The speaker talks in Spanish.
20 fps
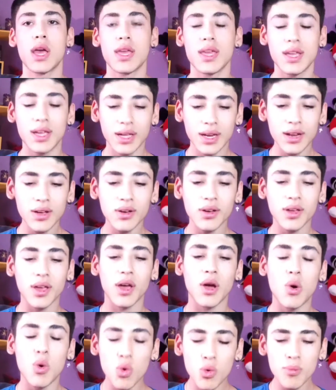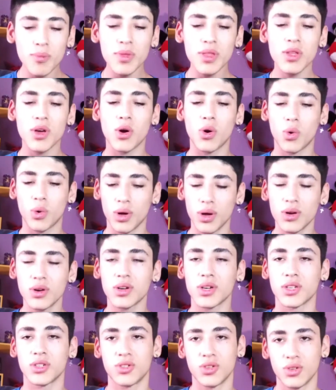Y creo que un videojuego
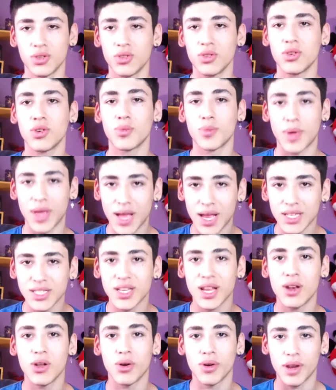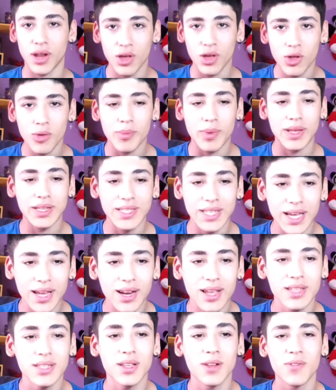que yo no me haya logrado
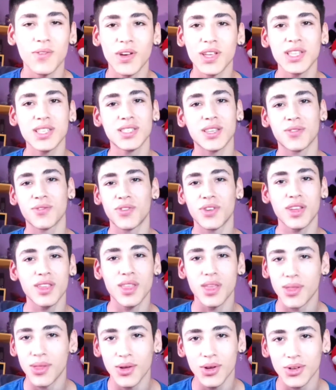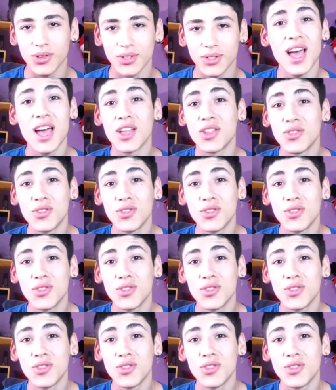pasar es el Final Fantasy Freddy's 2.